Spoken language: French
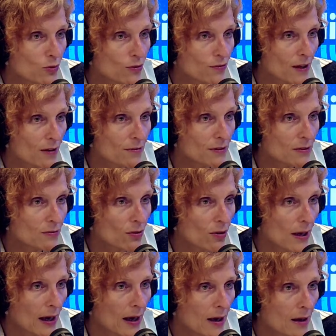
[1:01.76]
pour faire vivre
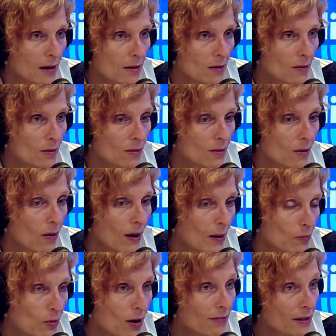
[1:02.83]
l'art en
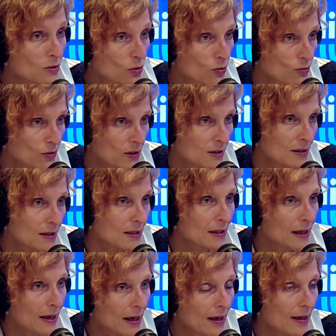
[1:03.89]
rapport avec ce qu'on vit,
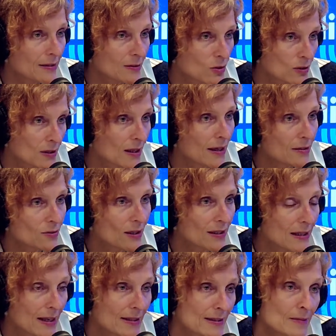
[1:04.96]
c'est-à-dire l'art, la santé, la
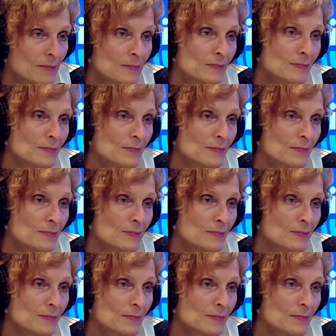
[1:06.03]
solidarité.